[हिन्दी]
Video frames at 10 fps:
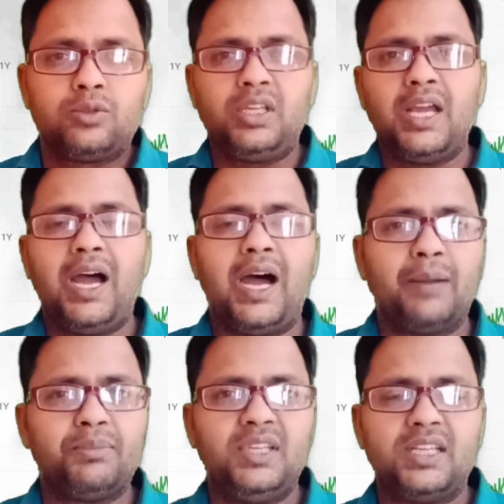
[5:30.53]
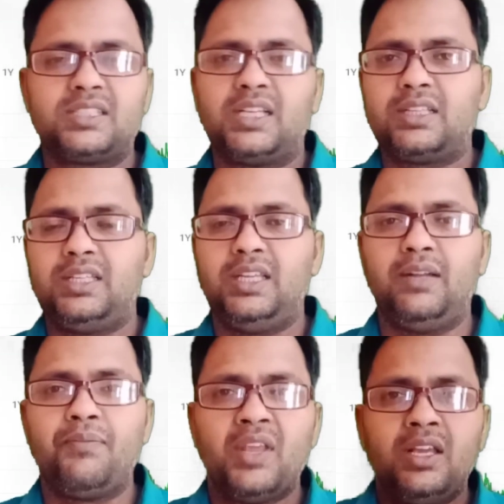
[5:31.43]
तो यहाँ आप देख सकते
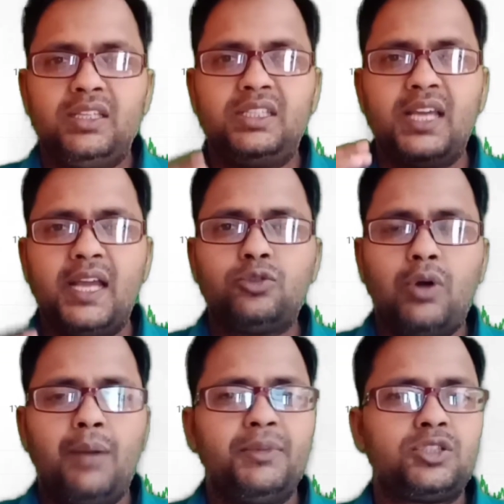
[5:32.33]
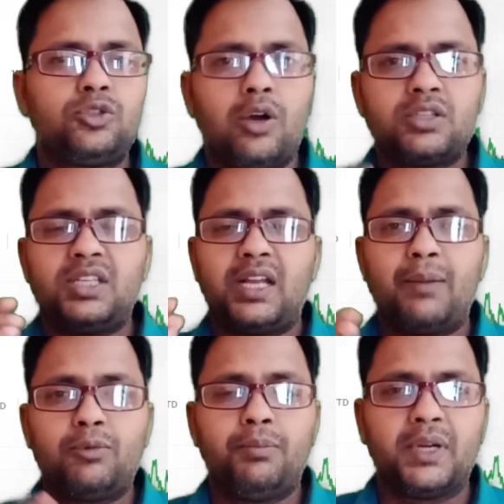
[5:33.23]
हैं ये जो हम स्टॉक शेयर
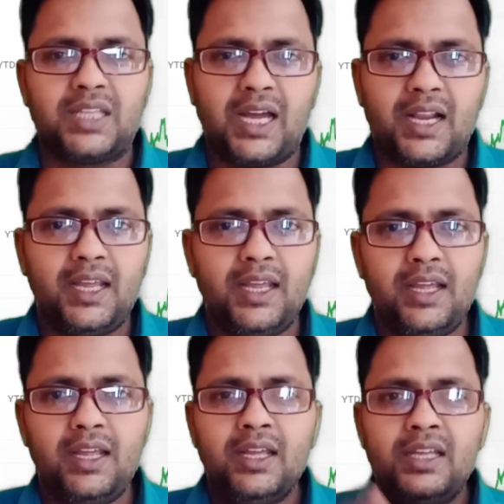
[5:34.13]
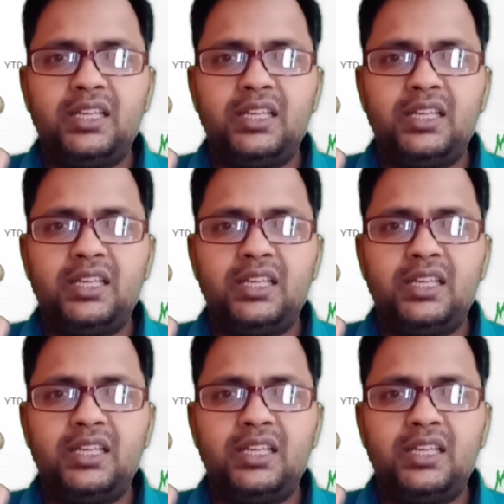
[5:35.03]
आपको बता रहे हैं